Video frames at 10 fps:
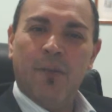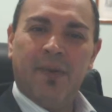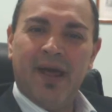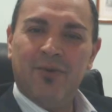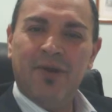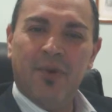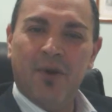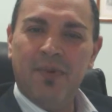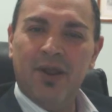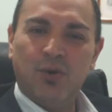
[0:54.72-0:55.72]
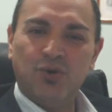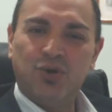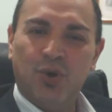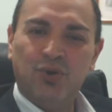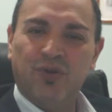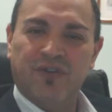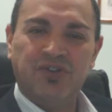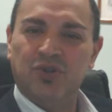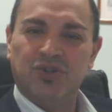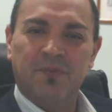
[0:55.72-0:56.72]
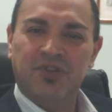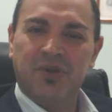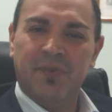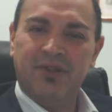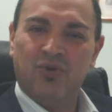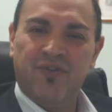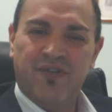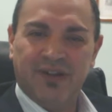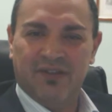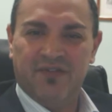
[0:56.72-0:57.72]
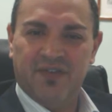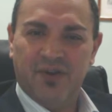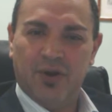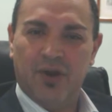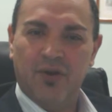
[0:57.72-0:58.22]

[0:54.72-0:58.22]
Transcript: comprare un immobile con sconto facendo semplicemente un'offerta inferiore.